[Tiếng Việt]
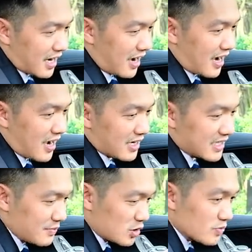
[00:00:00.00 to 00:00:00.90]
đó,
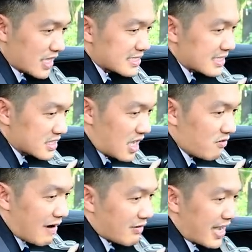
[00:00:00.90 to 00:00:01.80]
khi mà chúng ta
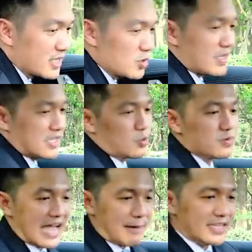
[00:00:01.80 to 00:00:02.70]
sờ vào đây chúng ta
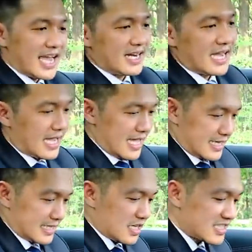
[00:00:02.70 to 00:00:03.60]
cũng cảm giác là
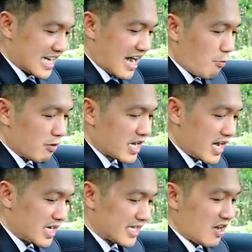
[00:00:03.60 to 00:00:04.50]
nó sẽ không có
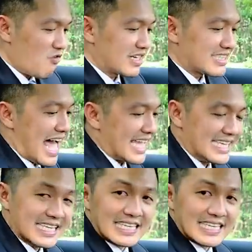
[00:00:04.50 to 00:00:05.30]
để là cái dấu vân tay